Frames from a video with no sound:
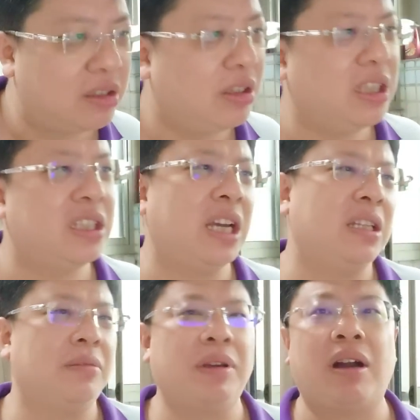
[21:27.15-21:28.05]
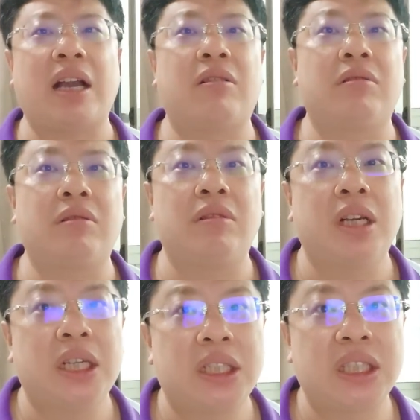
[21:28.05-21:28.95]
因为你现在已经没有海空，
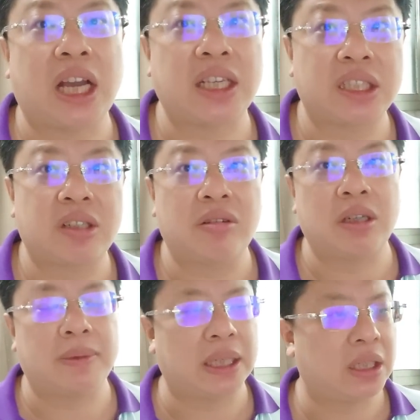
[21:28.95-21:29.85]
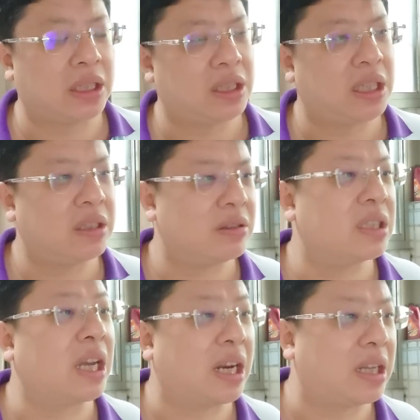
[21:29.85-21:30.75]
自海自空了嘛，那现在就
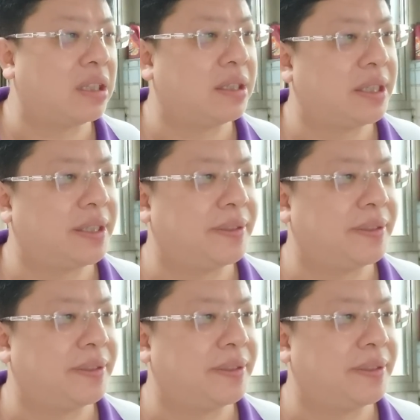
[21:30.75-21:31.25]
是上海的。